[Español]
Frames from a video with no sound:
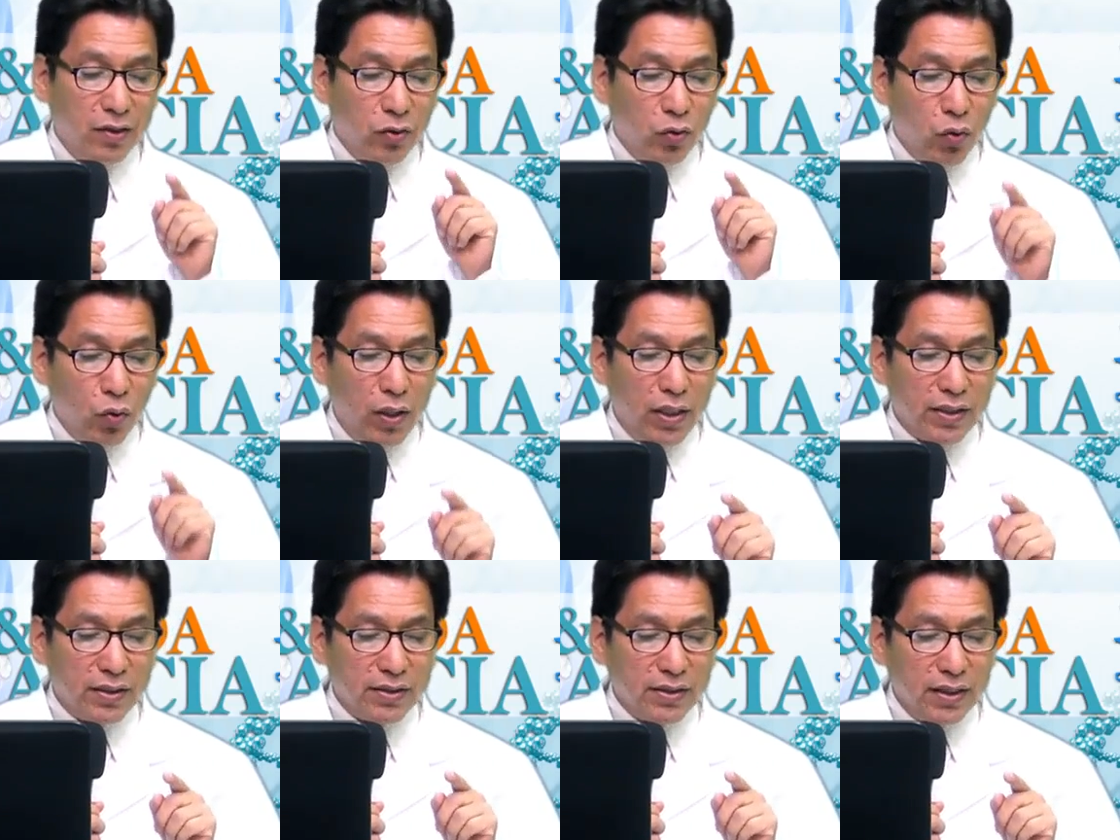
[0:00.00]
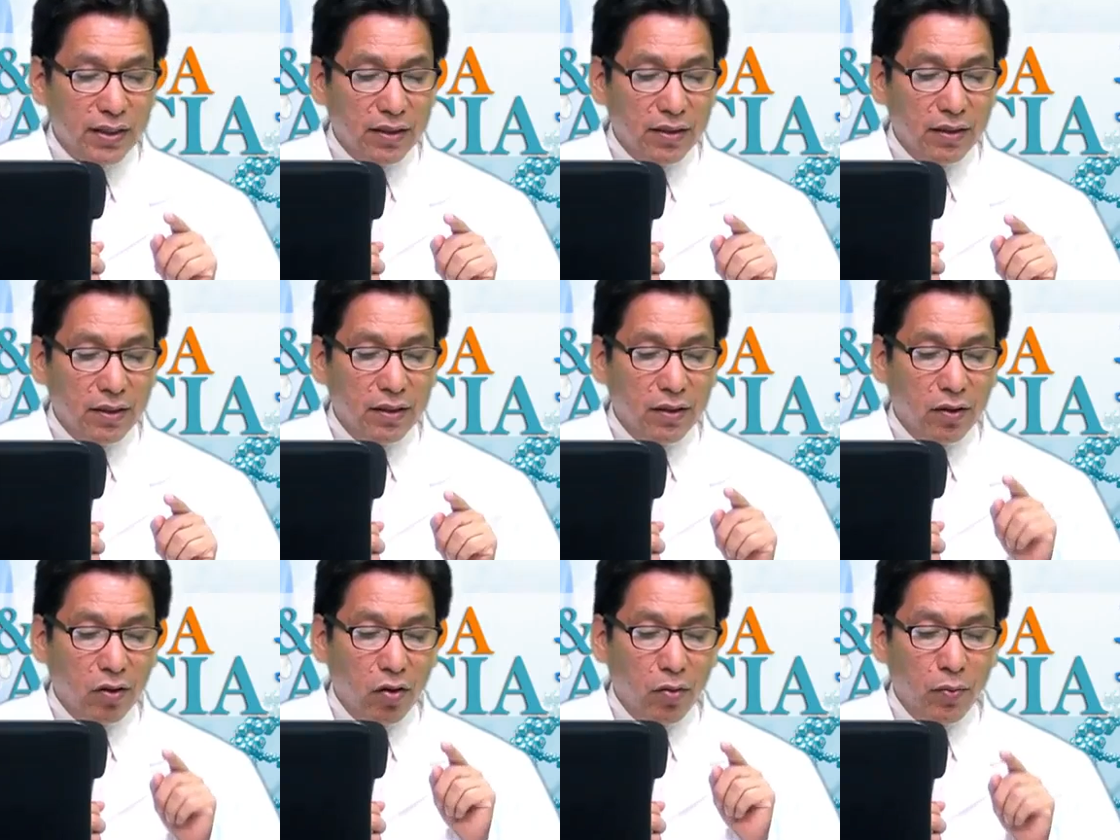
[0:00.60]
tuercen
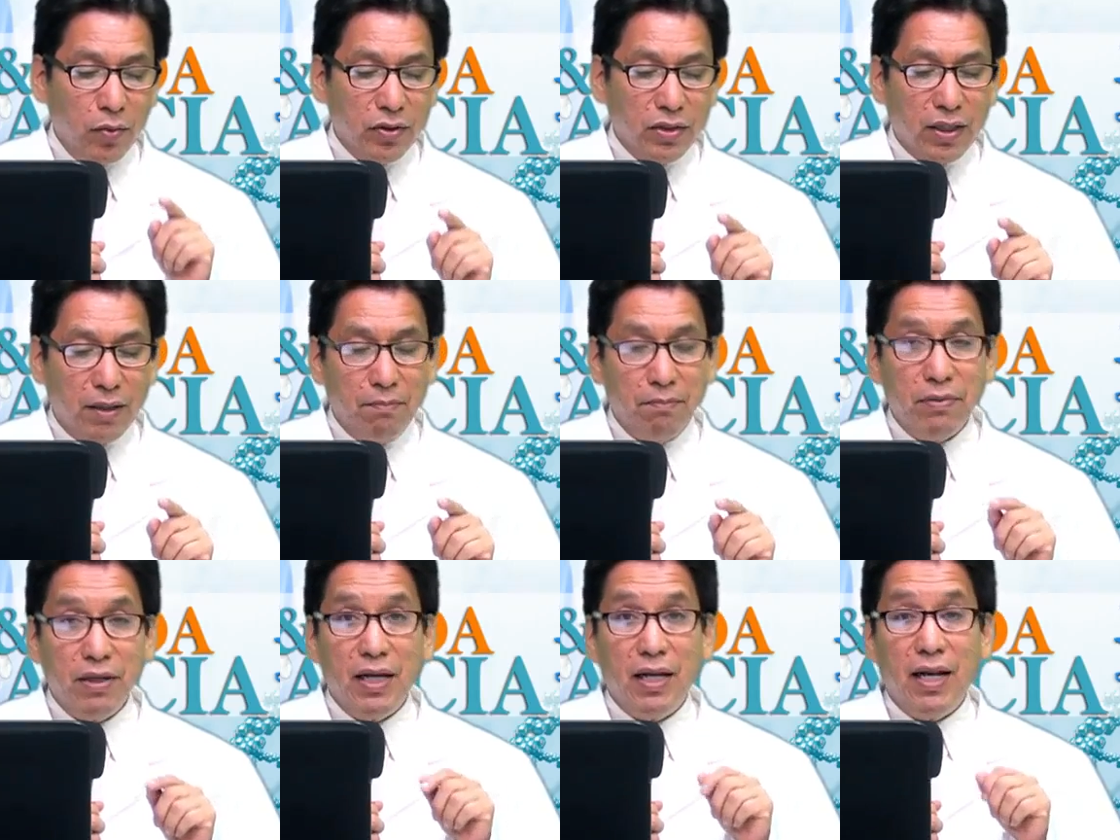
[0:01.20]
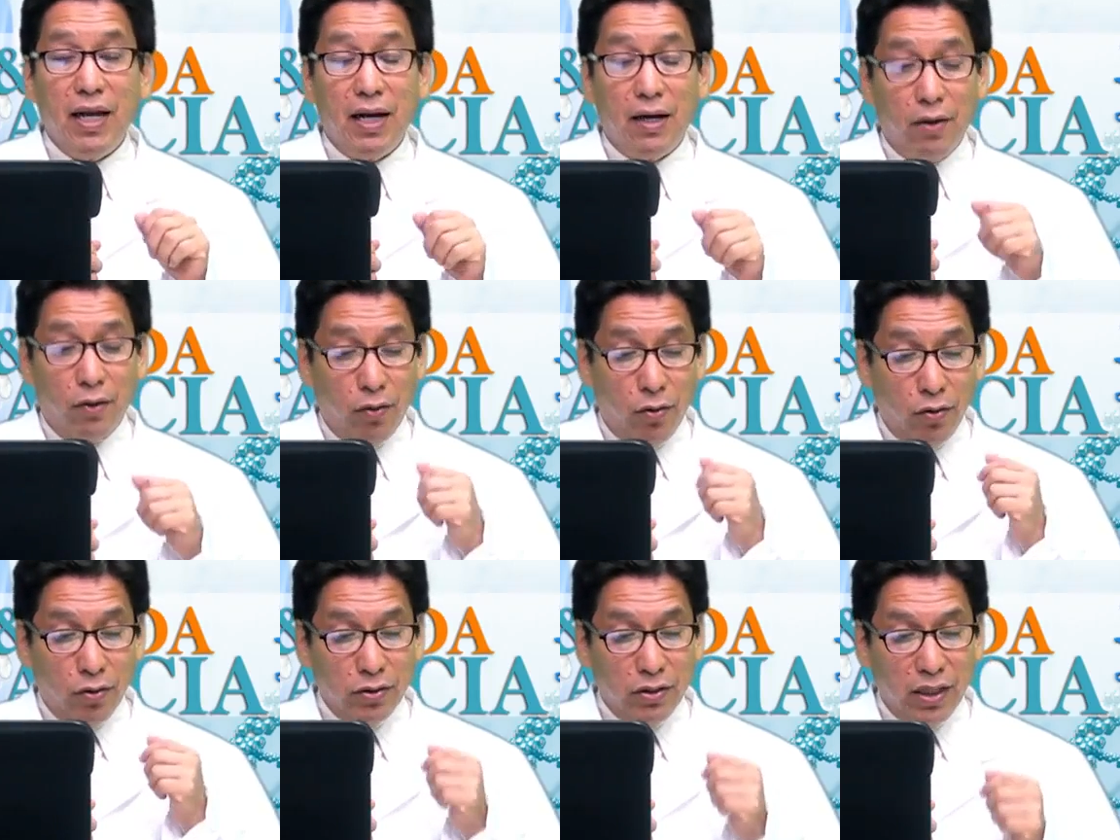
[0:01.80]
como también las
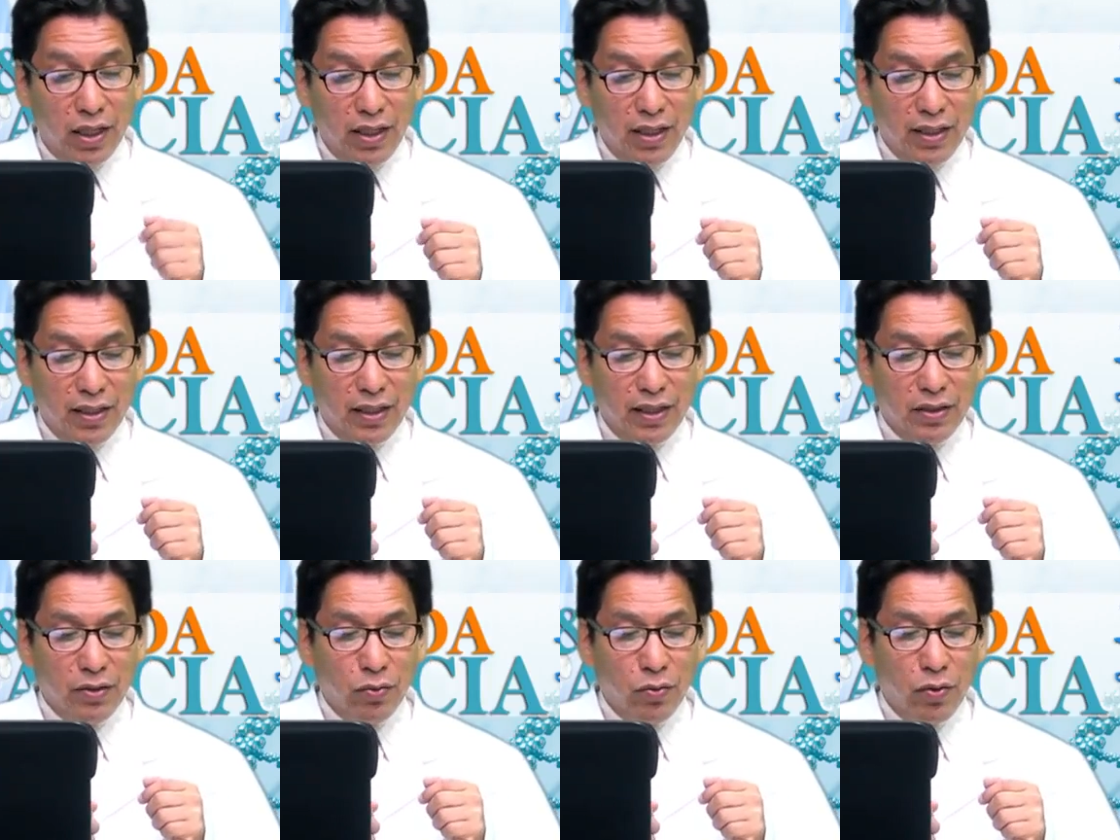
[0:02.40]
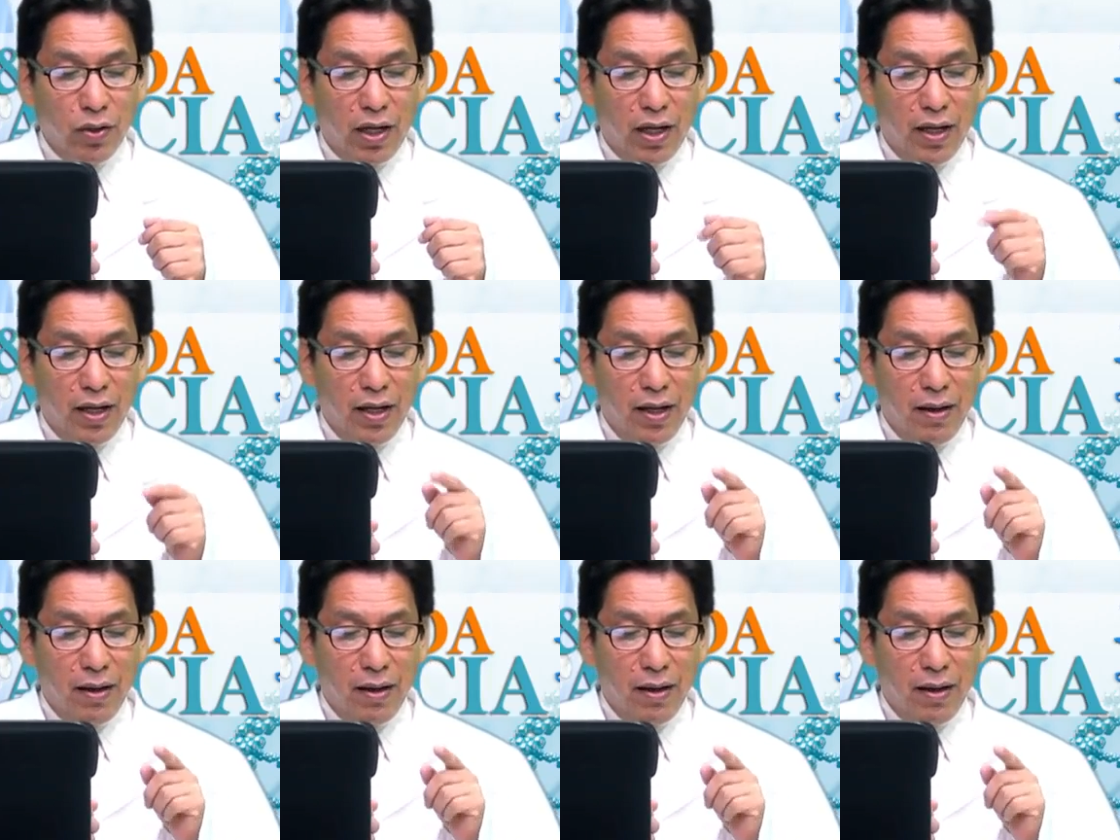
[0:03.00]
otras escrituras